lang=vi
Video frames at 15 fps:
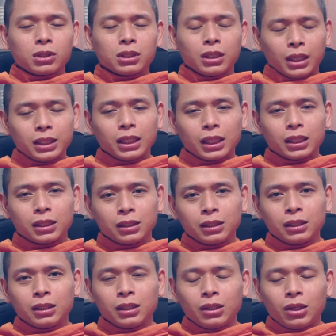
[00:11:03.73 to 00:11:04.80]
nghĩ vậy đó
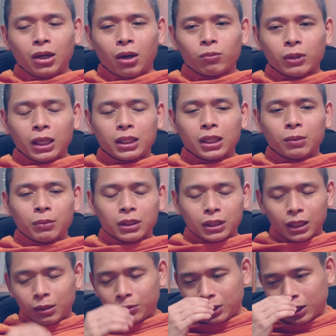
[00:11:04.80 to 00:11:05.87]
không lẽ giờ mình
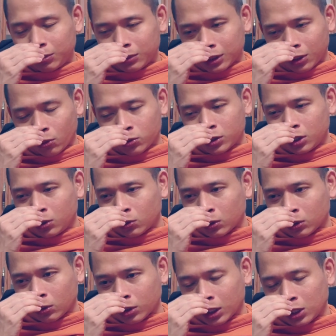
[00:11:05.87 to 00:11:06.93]
tới mình đứng mình cầu siêu nó
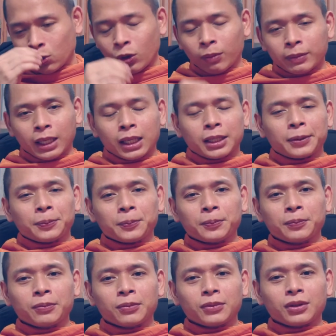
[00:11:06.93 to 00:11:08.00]
có kỳ quá không ta
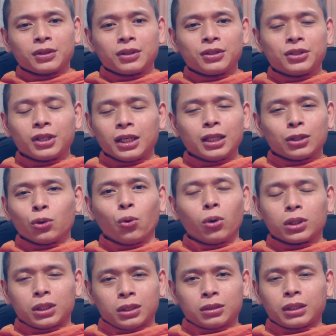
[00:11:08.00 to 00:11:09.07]
chứ sư nghĩ là thua
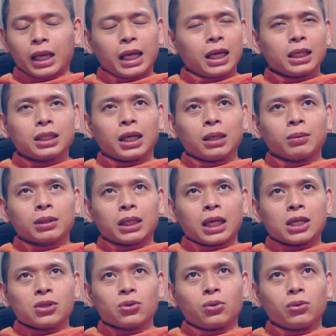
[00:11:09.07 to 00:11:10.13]
rồi té chở mà
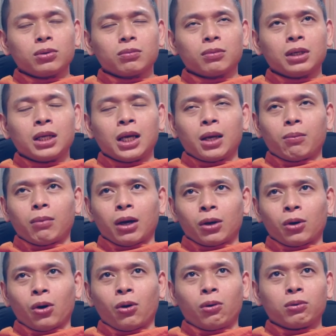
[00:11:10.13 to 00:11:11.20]
té xuống mà
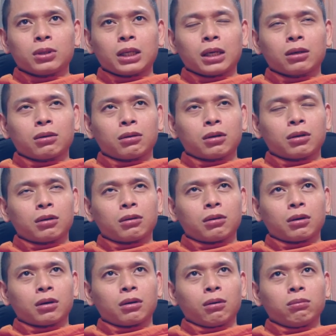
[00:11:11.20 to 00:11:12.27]
cổ chắc
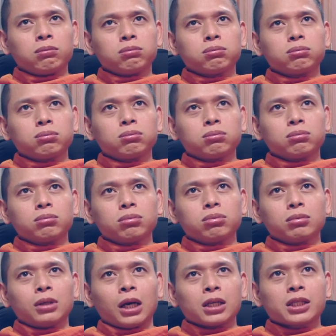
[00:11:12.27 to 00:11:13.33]
cũng
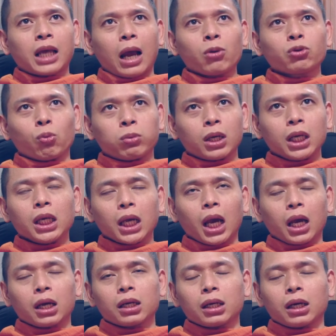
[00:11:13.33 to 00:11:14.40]
cỡ 60 kg à.
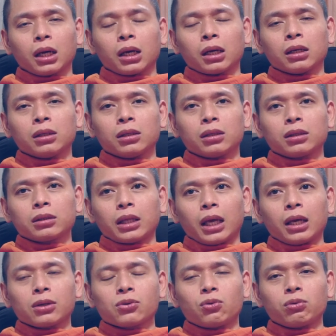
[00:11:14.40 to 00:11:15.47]
à
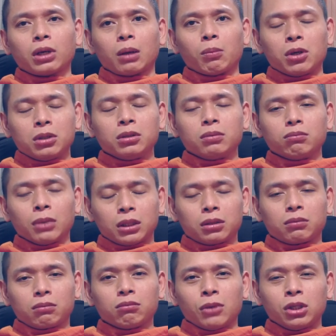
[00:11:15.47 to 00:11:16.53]
té xuống nghe bự
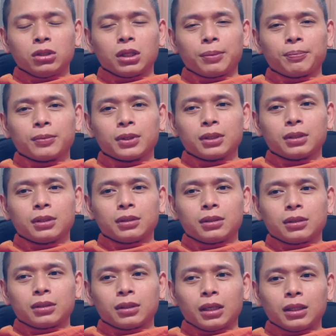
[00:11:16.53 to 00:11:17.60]
bịch bự lắm
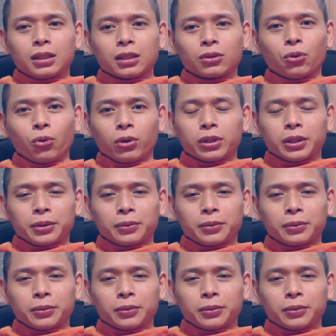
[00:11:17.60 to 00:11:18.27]
nghĩ chắc thua rồi